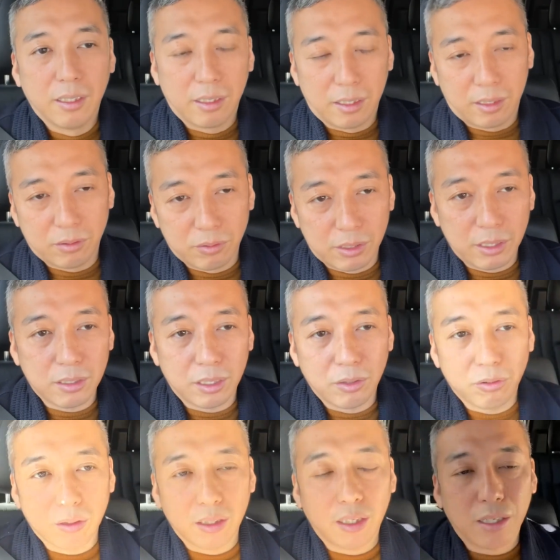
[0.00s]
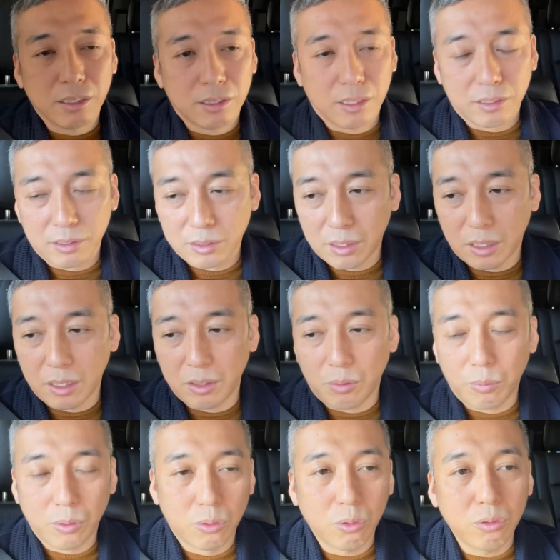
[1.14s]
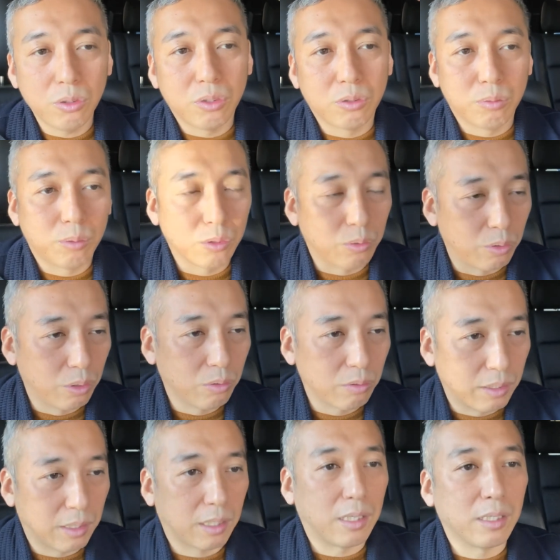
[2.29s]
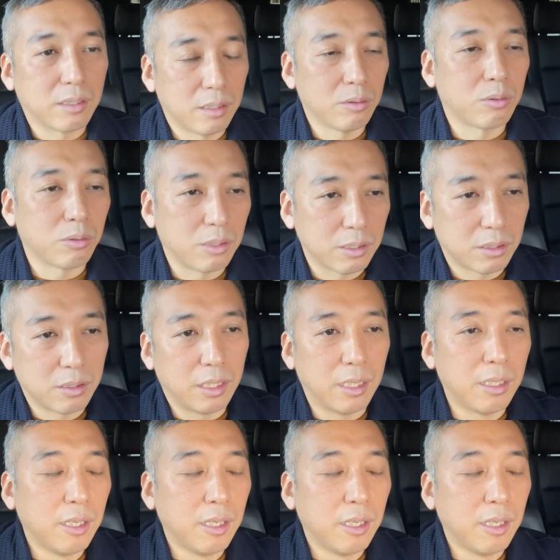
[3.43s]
あの全然読んでなかったんですけれどもどういうものを読んでたかっていうとですね